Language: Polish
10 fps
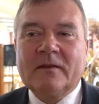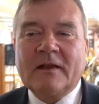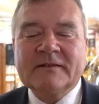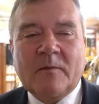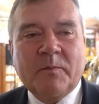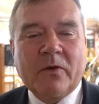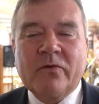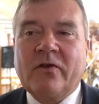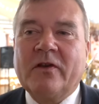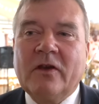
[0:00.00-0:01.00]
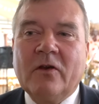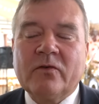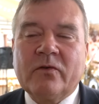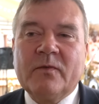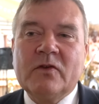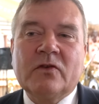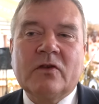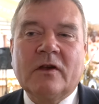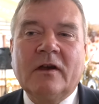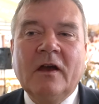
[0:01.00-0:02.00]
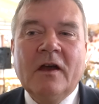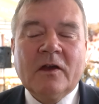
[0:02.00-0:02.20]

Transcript: na zaproszenie oczywiście